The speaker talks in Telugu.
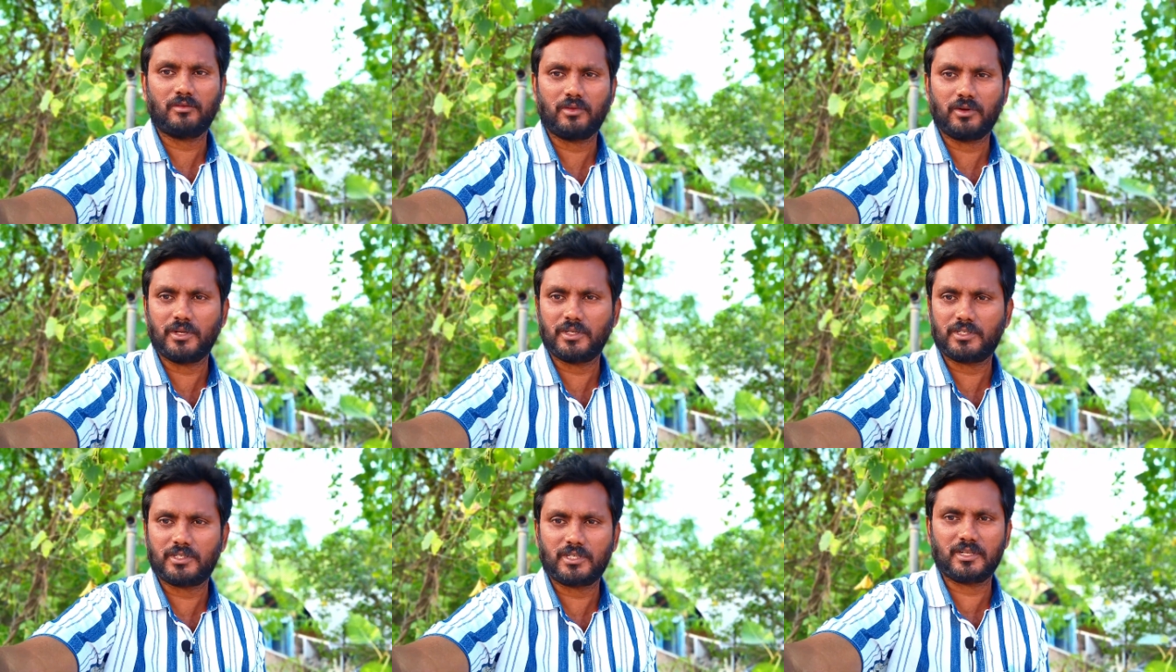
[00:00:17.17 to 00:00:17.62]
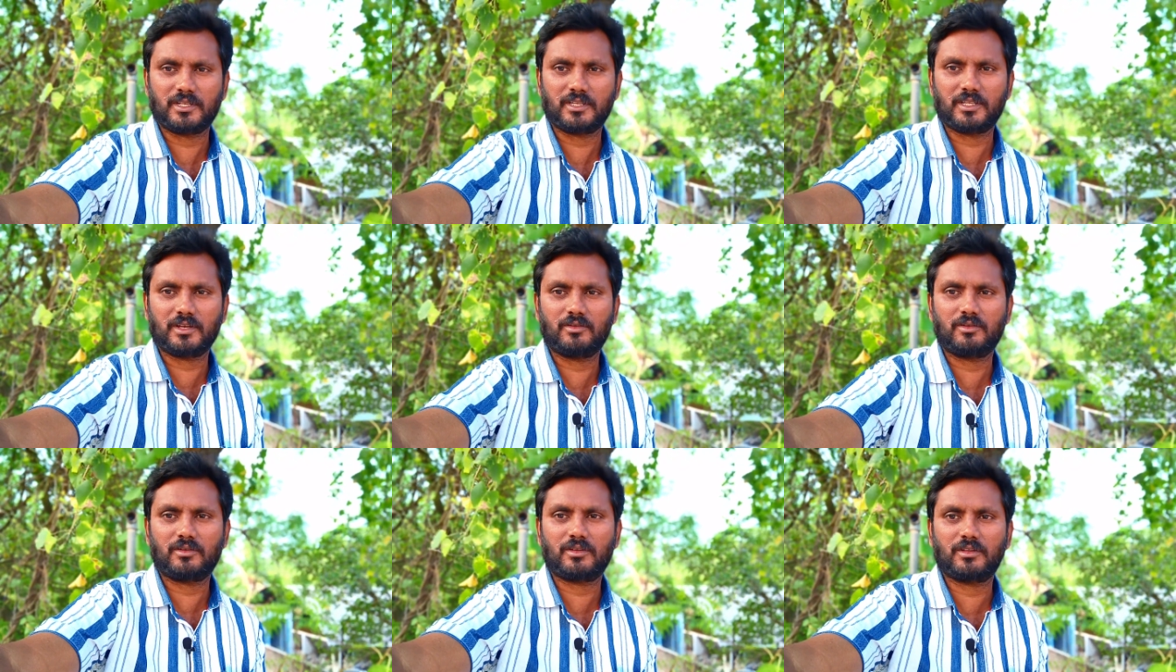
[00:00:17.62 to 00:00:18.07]
వీడియో
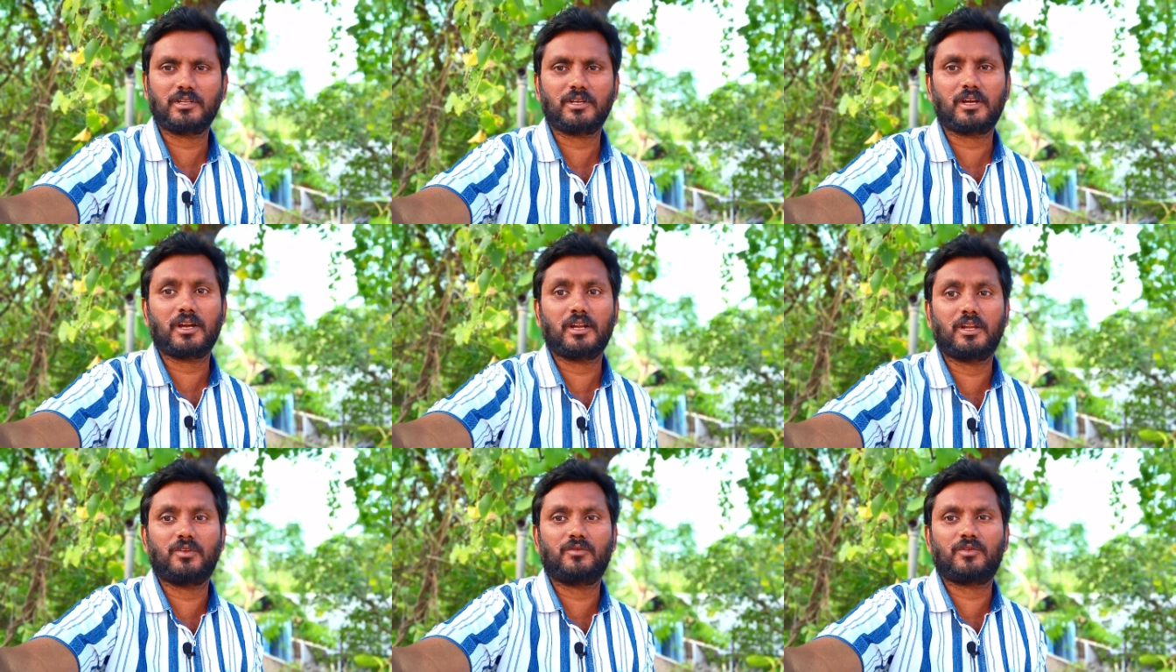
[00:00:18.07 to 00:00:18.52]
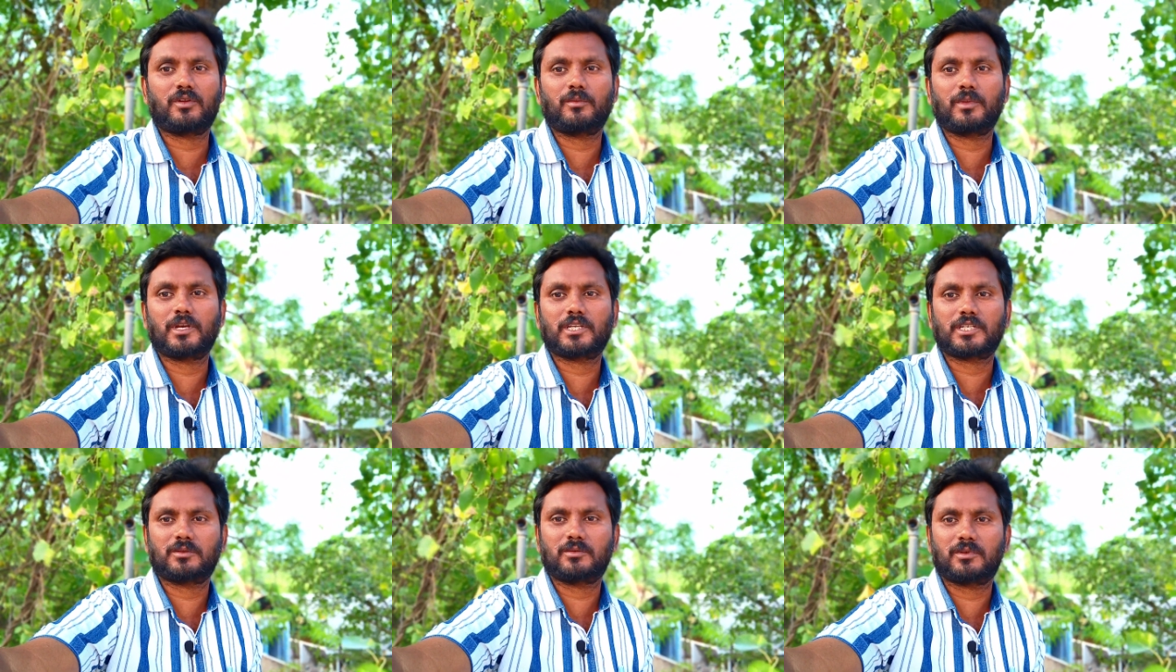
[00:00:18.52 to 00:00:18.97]
చిన్నదే ఉంటుంది కానీ
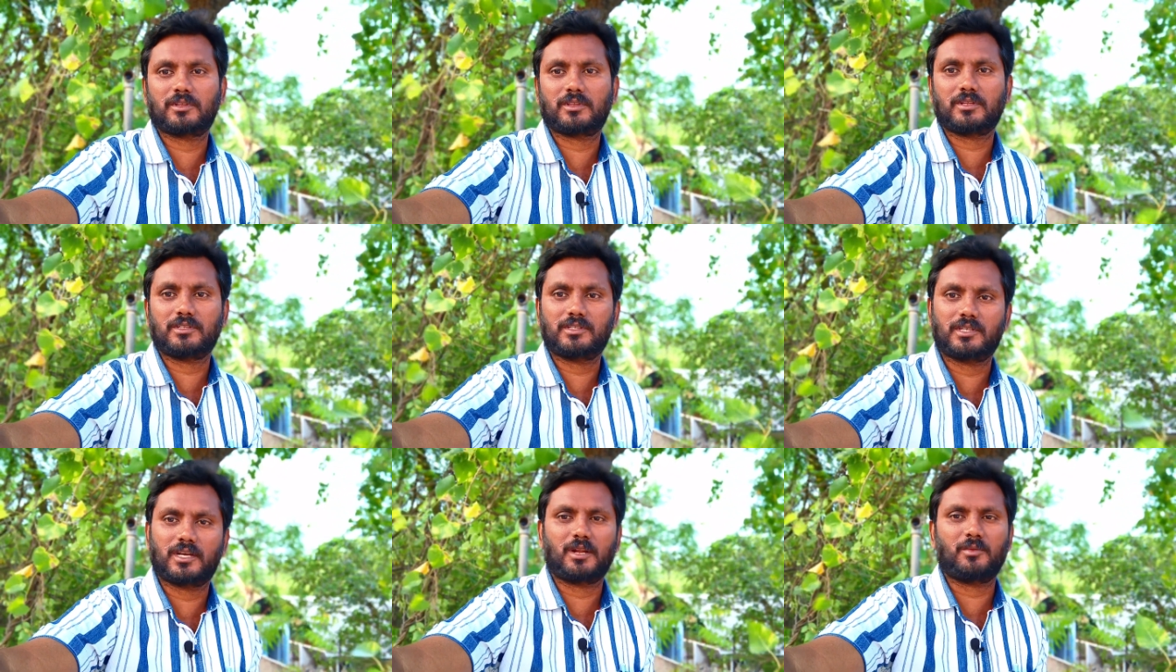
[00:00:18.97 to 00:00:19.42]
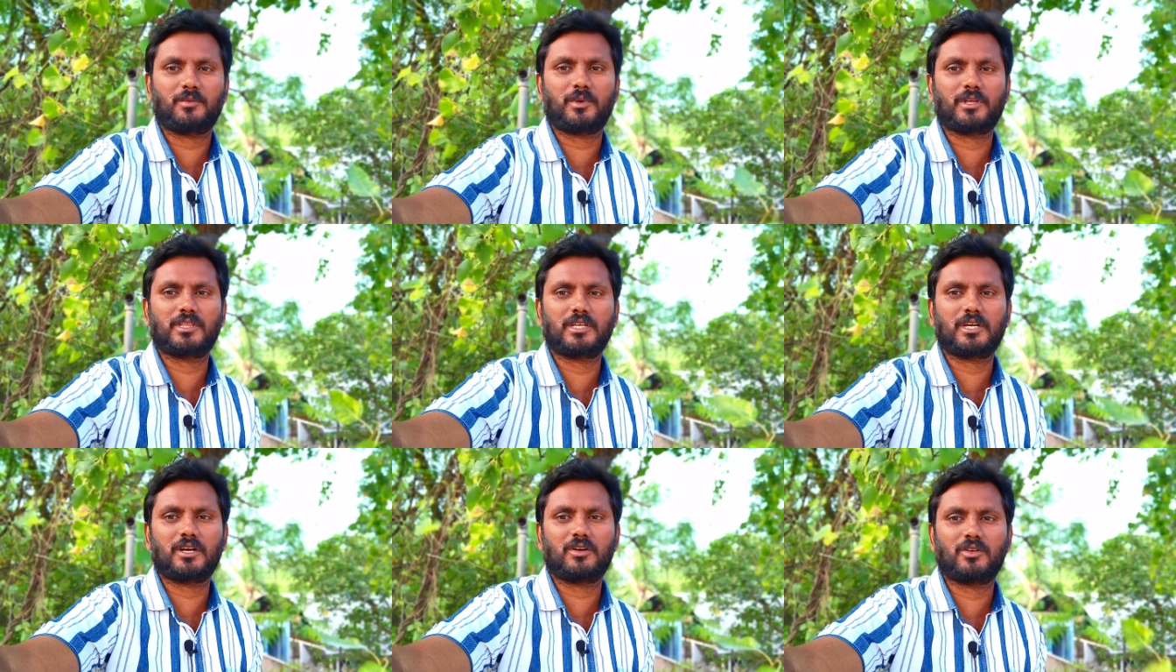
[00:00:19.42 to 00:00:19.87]
ఇన్ఫర్మేషన్ మాత్రం చాలా
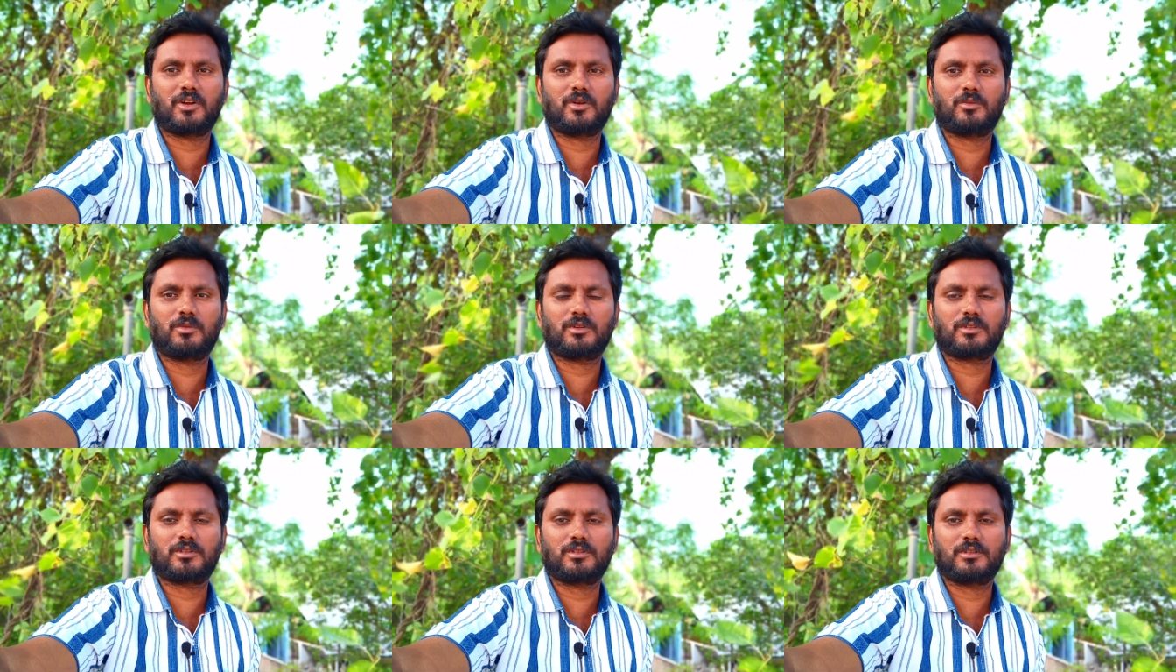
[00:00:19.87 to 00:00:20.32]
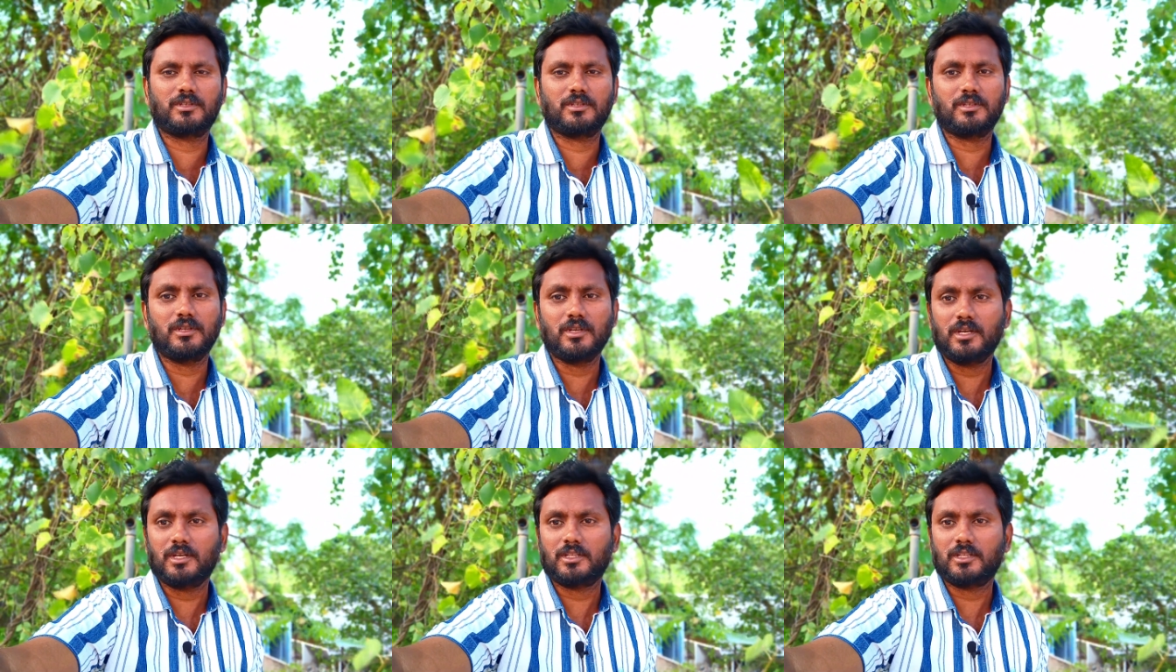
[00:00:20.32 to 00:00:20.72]
పెద్దగా ఉండబోతుంది